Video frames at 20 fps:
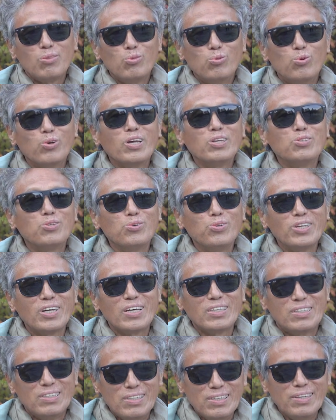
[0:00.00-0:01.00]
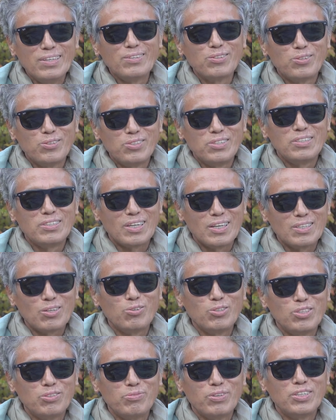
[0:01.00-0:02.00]
노래소리가 들리는 곳을
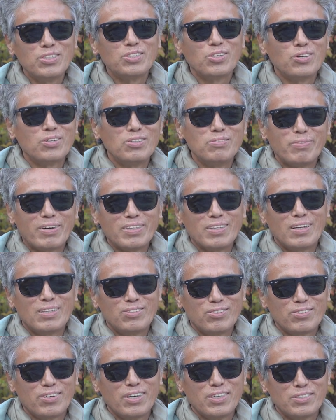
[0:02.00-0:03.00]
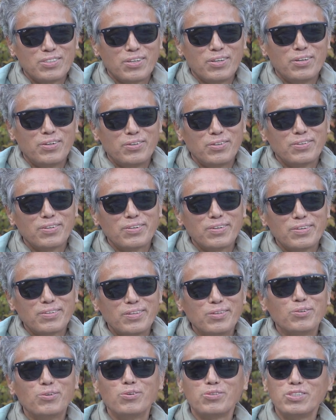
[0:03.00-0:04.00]
찾아오시면 저를 만날 수가 있어요.
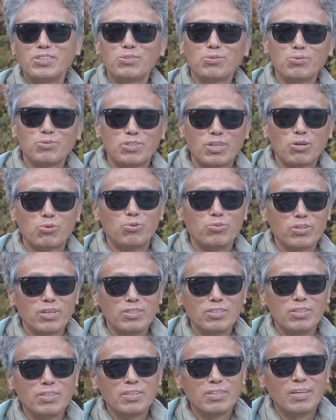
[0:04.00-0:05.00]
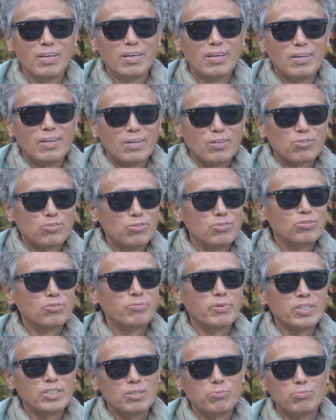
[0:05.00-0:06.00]
그리고 혹시 또 제 공연이
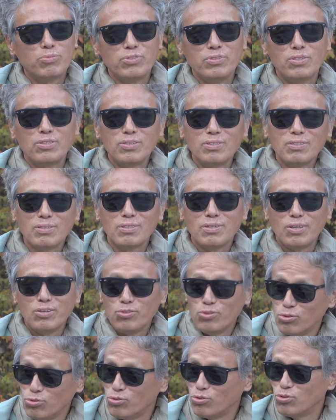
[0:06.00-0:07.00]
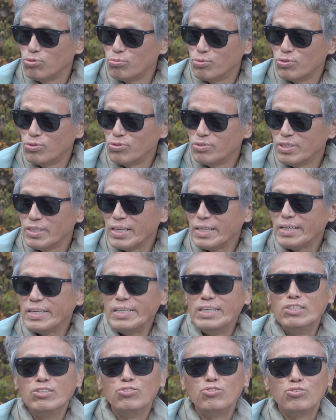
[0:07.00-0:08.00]
궁금하신 분들은 유튜브
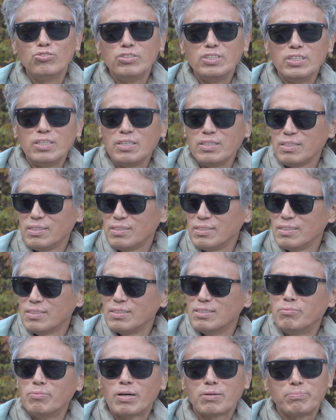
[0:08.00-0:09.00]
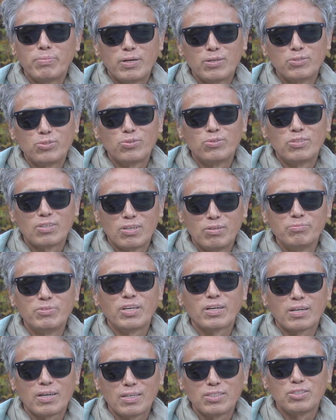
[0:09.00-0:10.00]
인주니 음악방송을
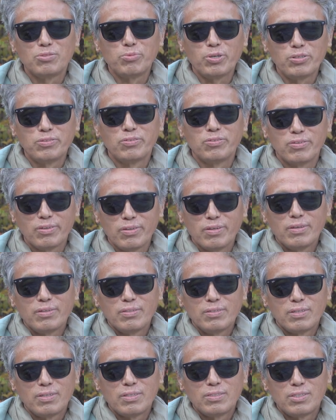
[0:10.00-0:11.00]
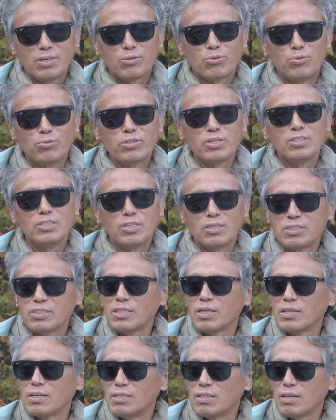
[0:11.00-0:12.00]
검색하시면 제 공연
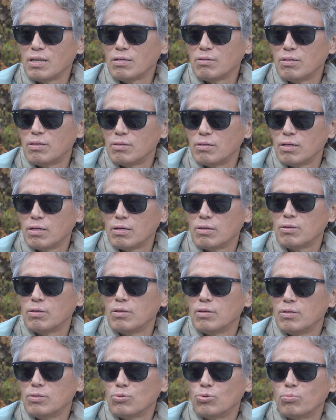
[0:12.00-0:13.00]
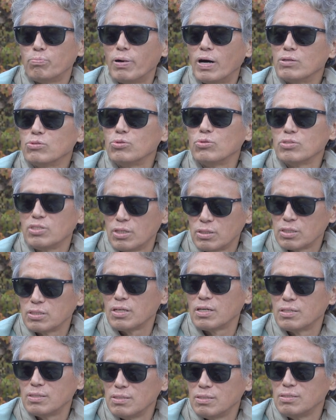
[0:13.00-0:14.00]
영상이나 또 방송
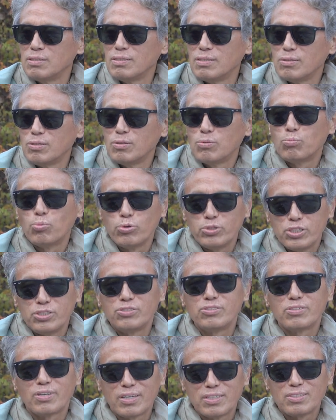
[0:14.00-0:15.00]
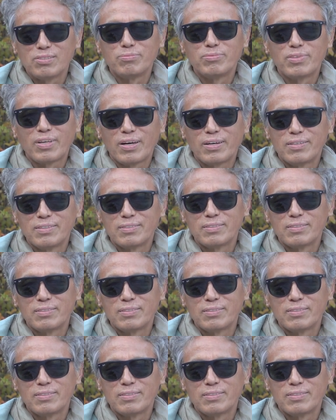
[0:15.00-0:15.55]
영상을 보실 수가 있습니다.